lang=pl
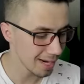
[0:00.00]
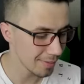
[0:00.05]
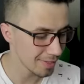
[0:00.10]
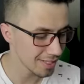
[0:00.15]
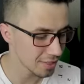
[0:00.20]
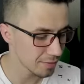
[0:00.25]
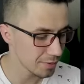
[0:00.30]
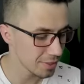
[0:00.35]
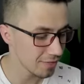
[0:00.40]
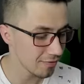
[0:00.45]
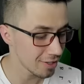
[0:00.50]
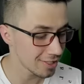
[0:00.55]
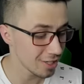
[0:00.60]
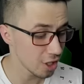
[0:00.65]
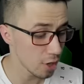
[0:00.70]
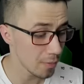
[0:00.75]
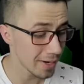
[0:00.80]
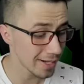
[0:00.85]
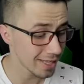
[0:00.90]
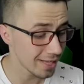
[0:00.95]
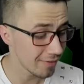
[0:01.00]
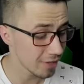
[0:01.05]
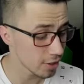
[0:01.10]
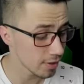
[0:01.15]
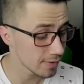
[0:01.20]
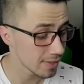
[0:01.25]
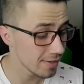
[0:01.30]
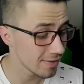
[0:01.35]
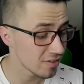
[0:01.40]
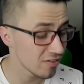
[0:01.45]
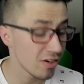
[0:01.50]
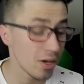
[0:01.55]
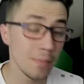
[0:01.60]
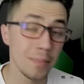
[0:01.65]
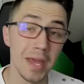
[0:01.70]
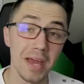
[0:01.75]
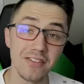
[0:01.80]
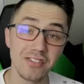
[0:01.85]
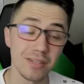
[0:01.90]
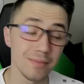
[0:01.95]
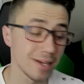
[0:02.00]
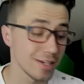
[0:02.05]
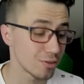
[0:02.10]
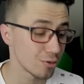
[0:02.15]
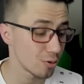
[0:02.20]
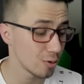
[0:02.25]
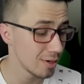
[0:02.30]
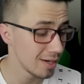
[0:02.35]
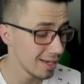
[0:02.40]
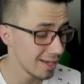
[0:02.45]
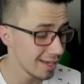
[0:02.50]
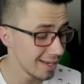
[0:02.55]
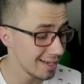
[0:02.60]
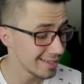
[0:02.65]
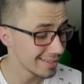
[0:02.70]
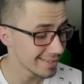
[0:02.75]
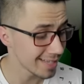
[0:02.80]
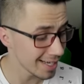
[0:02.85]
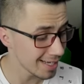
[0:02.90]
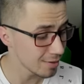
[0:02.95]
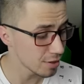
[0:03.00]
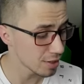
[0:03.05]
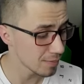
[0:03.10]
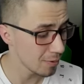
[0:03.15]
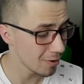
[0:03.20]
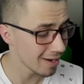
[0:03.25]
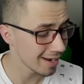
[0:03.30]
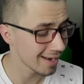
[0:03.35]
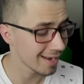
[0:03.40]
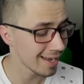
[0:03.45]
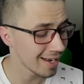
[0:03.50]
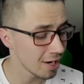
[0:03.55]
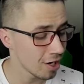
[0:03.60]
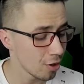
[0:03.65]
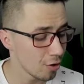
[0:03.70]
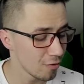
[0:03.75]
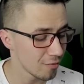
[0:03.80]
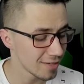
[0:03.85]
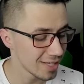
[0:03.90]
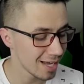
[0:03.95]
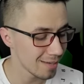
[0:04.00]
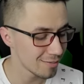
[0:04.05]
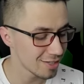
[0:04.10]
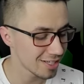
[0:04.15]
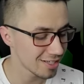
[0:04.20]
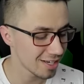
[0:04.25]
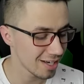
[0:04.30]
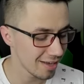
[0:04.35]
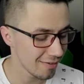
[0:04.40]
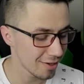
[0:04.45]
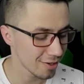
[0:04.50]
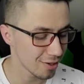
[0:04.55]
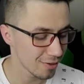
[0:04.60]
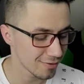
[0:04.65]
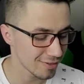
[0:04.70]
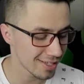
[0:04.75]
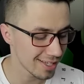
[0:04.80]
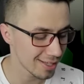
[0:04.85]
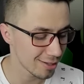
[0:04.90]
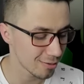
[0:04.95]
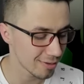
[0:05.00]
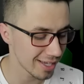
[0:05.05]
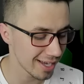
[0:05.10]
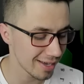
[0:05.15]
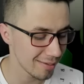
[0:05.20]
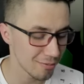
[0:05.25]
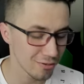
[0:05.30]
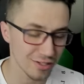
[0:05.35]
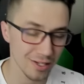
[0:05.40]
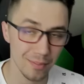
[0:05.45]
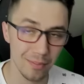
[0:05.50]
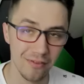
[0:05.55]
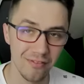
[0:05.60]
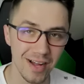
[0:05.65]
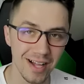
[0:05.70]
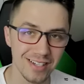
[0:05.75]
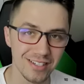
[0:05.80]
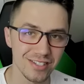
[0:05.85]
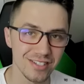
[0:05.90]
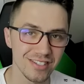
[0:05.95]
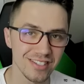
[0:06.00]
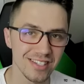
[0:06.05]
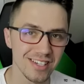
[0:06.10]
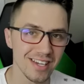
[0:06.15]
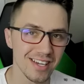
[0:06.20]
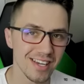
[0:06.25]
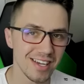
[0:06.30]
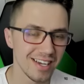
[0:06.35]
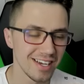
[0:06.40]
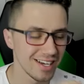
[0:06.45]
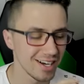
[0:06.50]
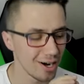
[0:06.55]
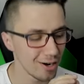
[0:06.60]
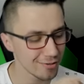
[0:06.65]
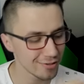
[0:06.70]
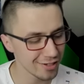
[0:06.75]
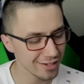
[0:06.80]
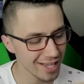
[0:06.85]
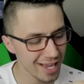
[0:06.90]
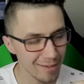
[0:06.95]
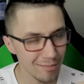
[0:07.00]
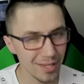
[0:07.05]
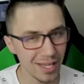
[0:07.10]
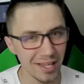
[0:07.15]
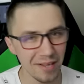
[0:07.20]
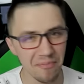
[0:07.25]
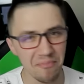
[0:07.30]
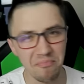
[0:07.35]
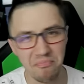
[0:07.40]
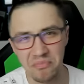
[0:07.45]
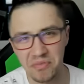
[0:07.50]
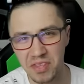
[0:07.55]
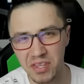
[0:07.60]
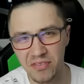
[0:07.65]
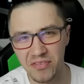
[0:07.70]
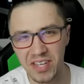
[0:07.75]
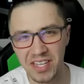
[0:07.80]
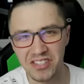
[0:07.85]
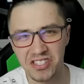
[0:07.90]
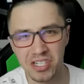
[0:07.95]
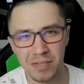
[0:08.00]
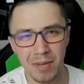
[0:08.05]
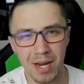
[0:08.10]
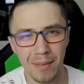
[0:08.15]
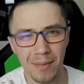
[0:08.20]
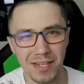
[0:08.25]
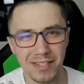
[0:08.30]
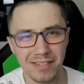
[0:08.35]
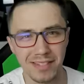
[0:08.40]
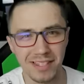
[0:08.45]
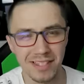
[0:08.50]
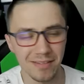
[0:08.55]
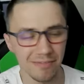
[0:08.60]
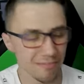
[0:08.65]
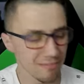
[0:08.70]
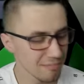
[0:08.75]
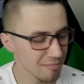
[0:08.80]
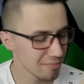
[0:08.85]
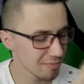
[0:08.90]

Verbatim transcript: jak będzie spisywał się Robert Lewandowski w swoim pierwszym meczu. Z takim zespołem jak Gęgą wydaje mi się, że Lewandowski tutaj może powalczyć o co najmniej 2-3 brameczki.